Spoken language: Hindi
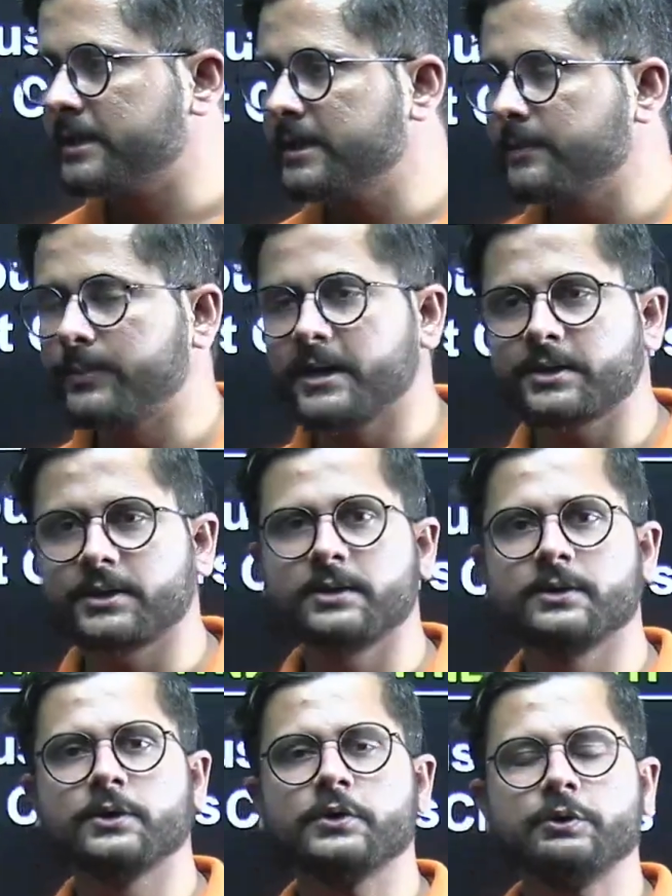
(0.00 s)
प्लस
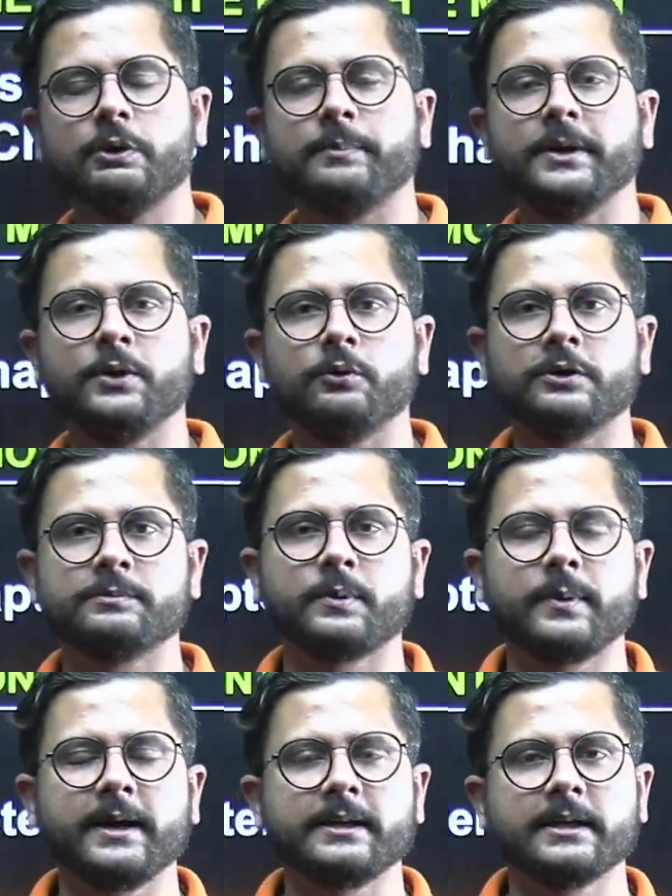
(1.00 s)
जो हमने नोट्स
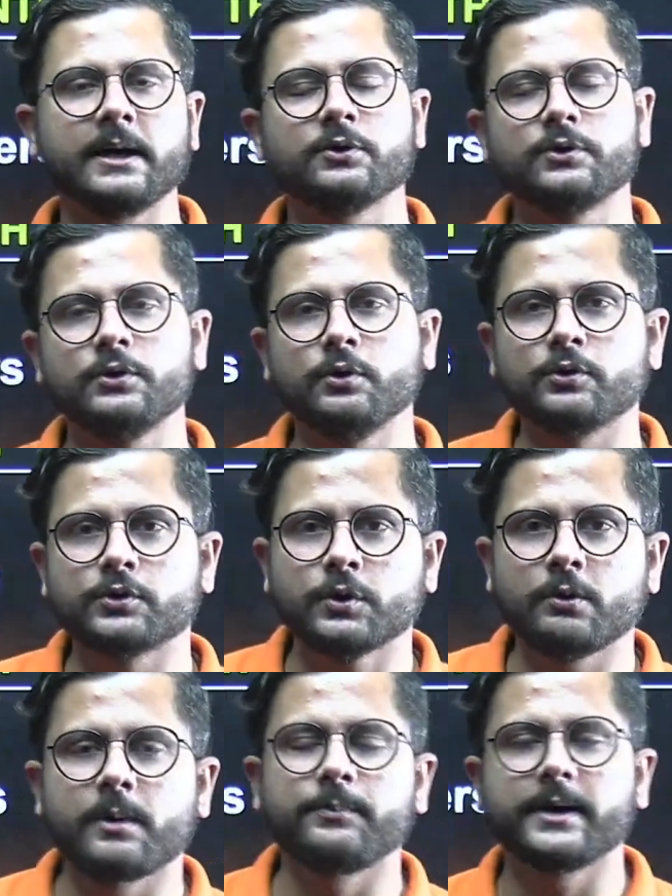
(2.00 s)
प्रोवाइड किया है उस नोट्स को
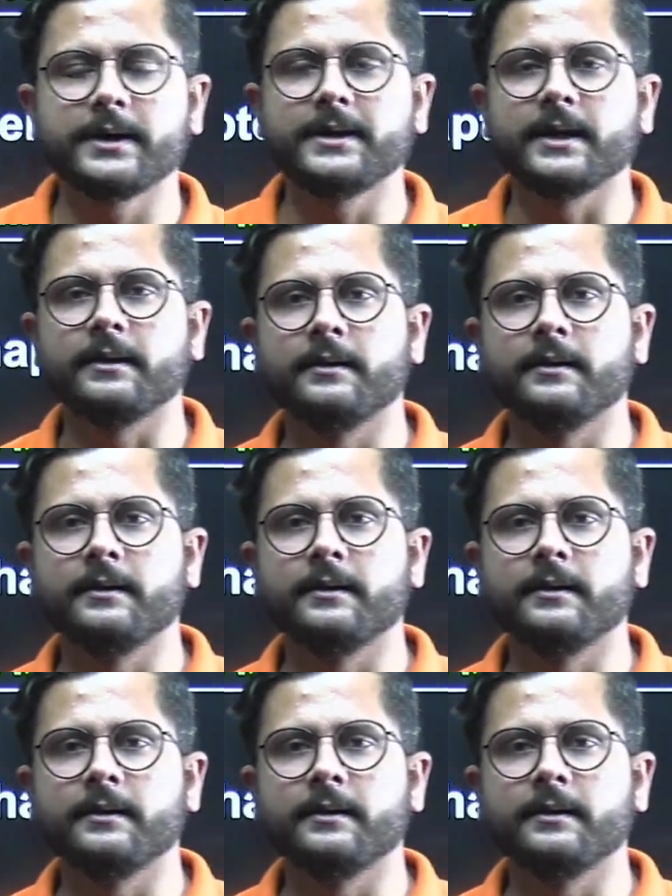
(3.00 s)
आप पढ़िए